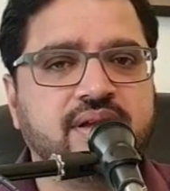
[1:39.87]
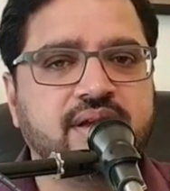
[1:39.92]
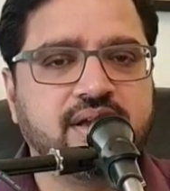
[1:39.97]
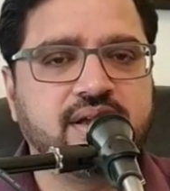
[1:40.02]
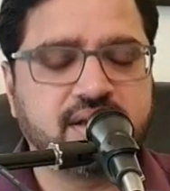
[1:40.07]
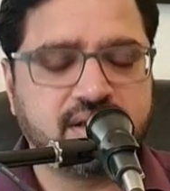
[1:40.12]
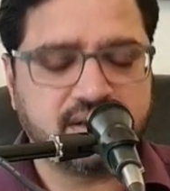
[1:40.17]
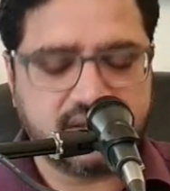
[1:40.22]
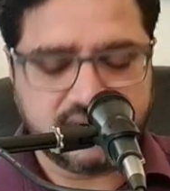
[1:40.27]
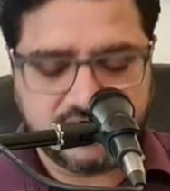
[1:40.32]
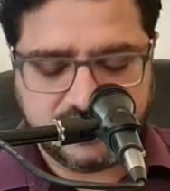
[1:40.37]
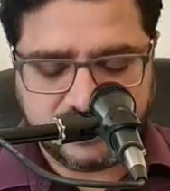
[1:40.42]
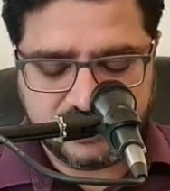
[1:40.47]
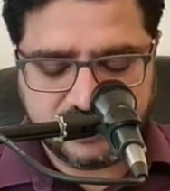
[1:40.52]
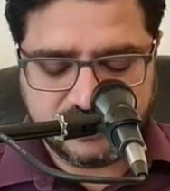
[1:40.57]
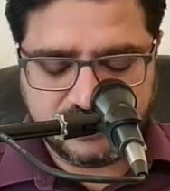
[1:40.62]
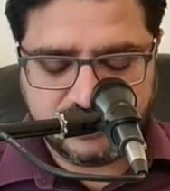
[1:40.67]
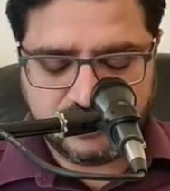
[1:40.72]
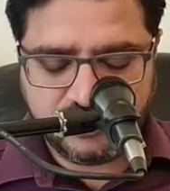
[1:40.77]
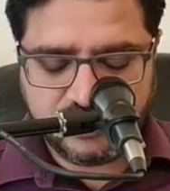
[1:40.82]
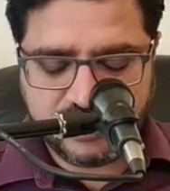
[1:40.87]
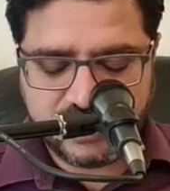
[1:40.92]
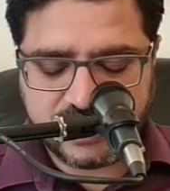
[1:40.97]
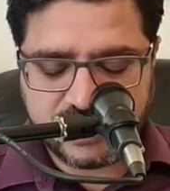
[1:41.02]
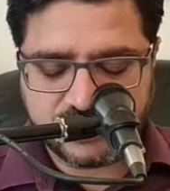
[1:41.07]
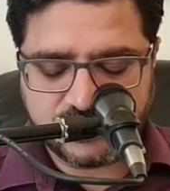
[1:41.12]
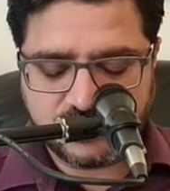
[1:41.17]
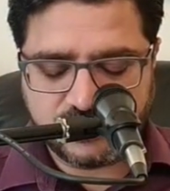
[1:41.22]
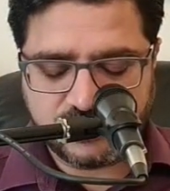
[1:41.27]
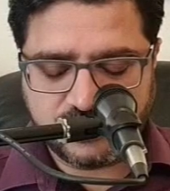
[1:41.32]
एक
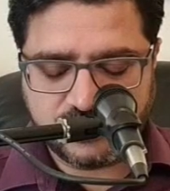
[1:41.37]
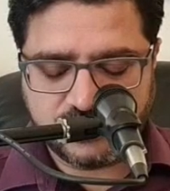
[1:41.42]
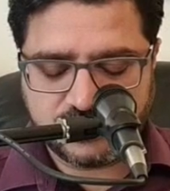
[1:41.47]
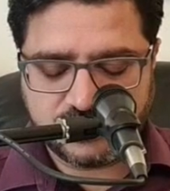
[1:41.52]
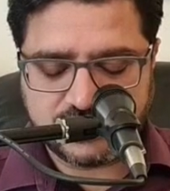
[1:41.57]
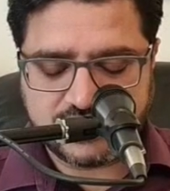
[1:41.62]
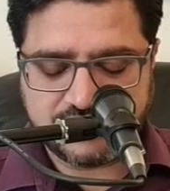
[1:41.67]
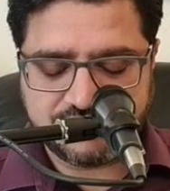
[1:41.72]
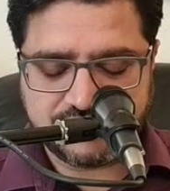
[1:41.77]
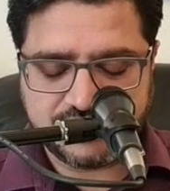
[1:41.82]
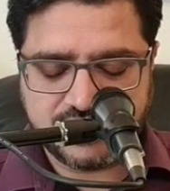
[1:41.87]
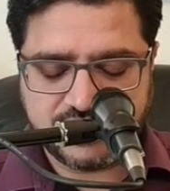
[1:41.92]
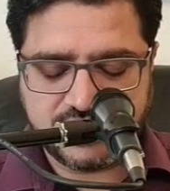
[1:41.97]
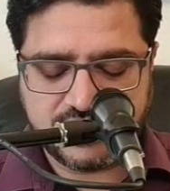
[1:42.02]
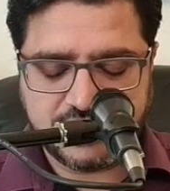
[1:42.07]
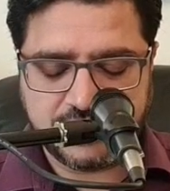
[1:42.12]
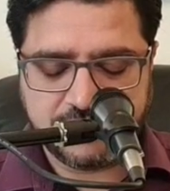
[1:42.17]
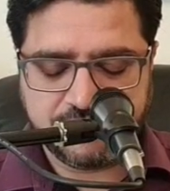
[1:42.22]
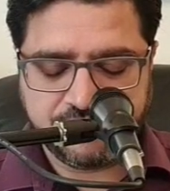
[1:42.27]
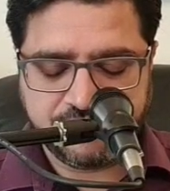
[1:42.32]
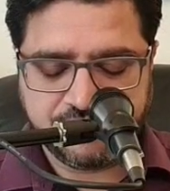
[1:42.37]
दुनिया को खुदामन ने